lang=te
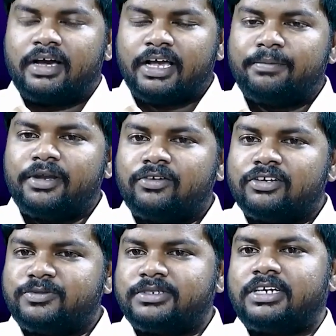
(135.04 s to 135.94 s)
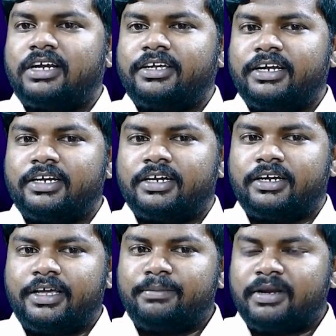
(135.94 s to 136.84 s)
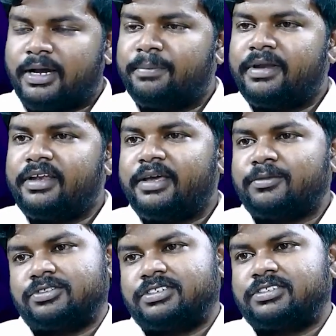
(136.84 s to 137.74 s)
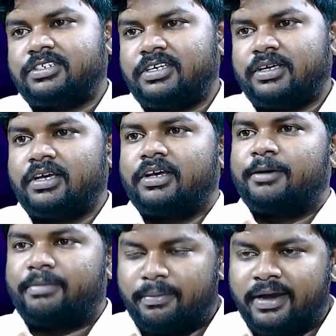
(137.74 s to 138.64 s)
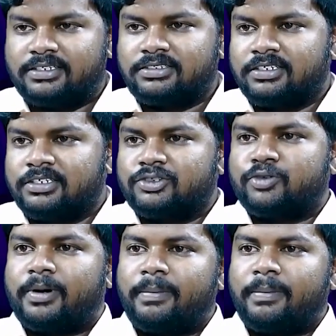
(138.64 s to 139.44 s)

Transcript: మా కంపెనీకి ఉన్న స్పెషాలిటీ ఏంటంటే మన కంపెనీ నేమ్ వచ్చేసి పబ్యాట్స్ సో